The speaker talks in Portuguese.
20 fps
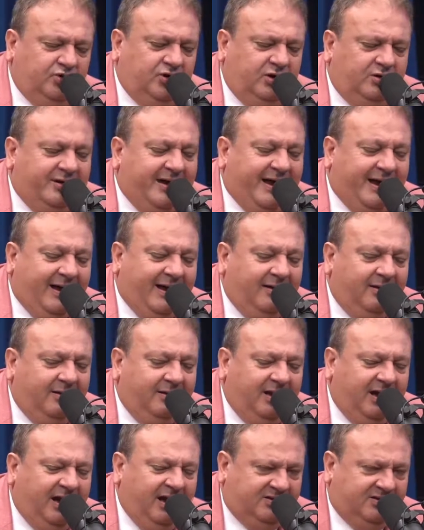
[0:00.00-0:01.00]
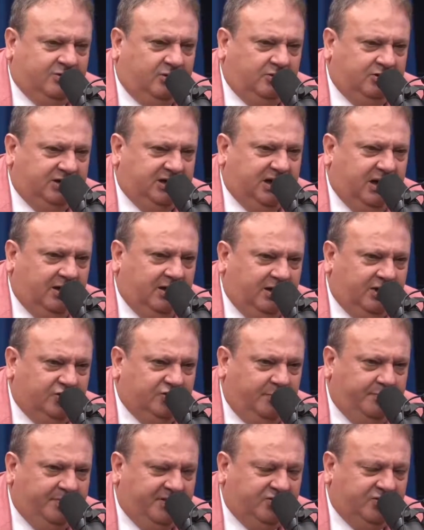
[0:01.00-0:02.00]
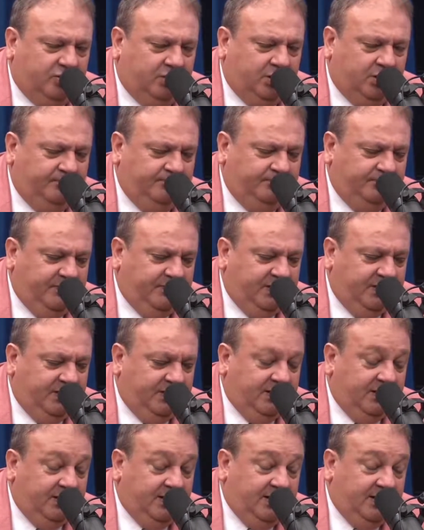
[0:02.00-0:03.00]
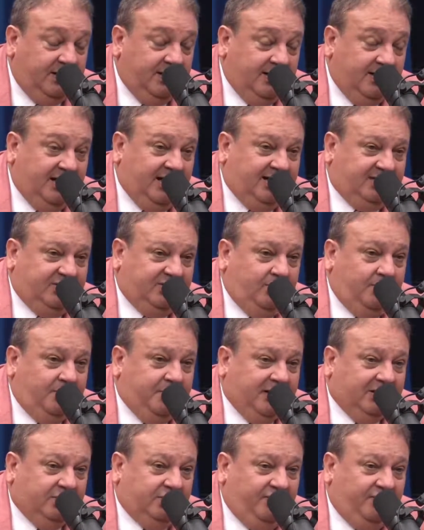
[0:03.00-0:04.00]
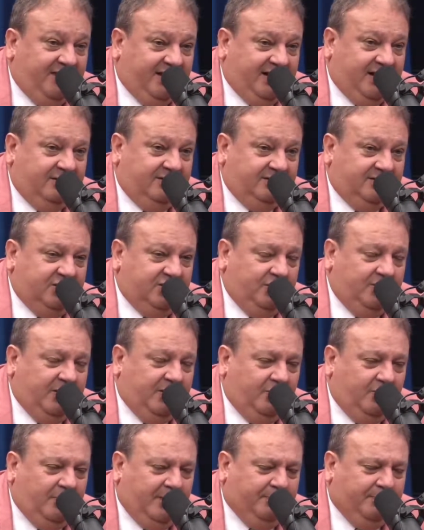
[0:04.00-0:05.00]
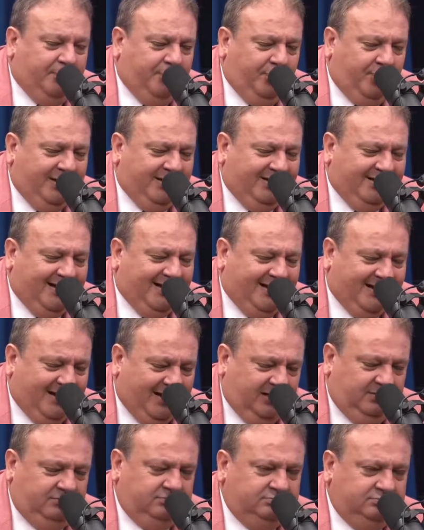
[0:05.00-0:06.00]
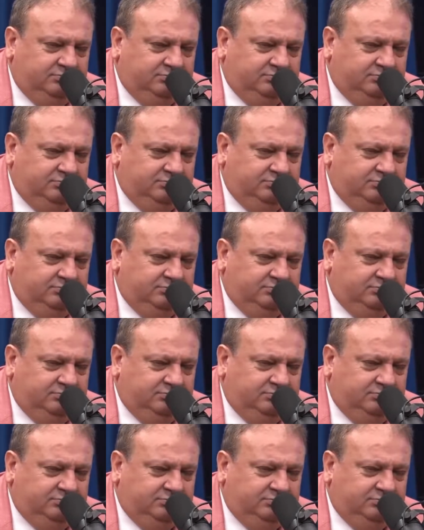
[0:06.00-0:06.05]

andares, extraordinário, a João Pessoa. Lá tem um prato vegano, que é uma, uma purê de grã